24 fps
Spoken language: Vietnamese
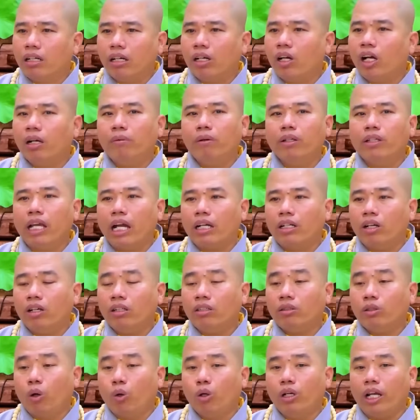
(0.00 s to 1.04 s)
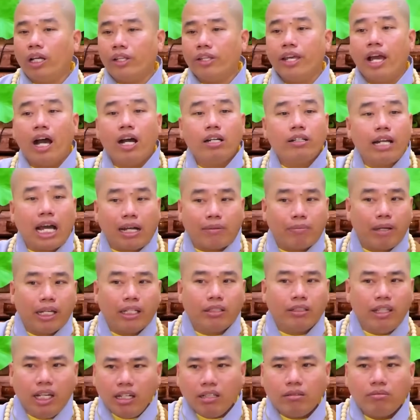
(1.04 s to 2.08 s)
đừng có nói bao giờ nói tôi là vợ đặc biệt
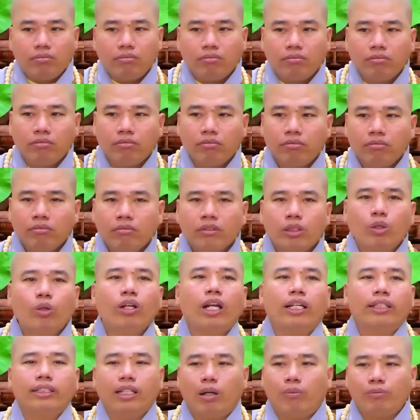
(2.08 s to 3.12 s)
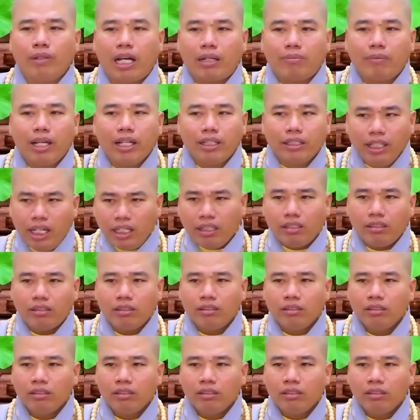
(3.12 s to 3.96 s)
nhất, tôi là chồng đặc biệt nhất.